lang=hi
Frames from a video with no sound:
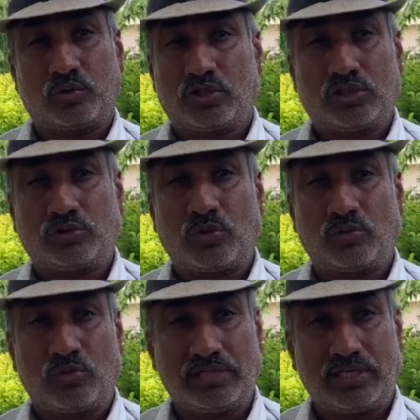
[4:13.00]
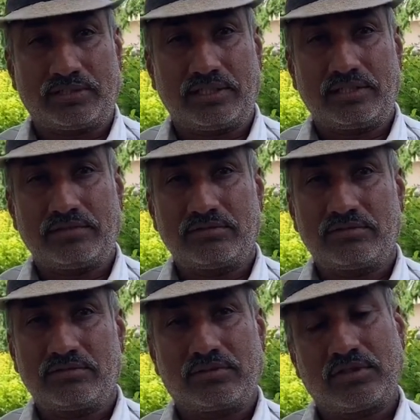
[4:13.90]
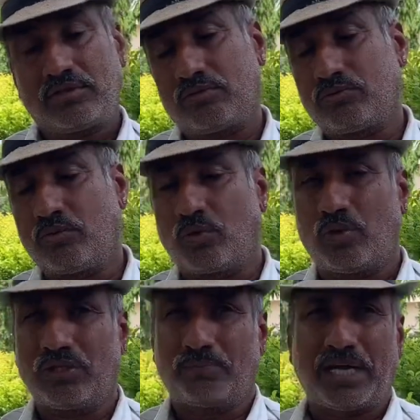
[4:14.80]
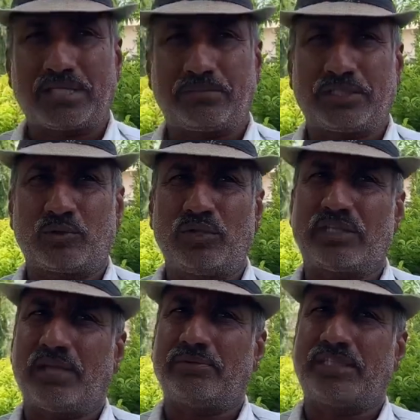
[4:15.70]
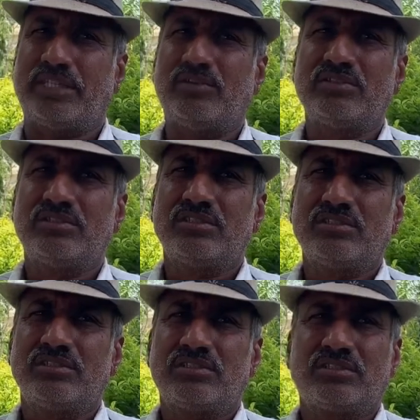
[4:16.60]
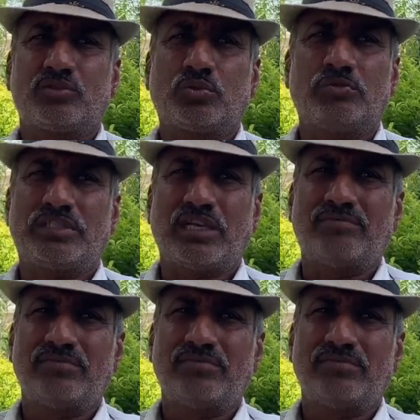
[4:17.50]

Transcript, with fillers: सिस्टोन गोलियां सिस्टोन गोली वो गोली पांच पांच गोली टाइम की दो अच्छा सुबह शाम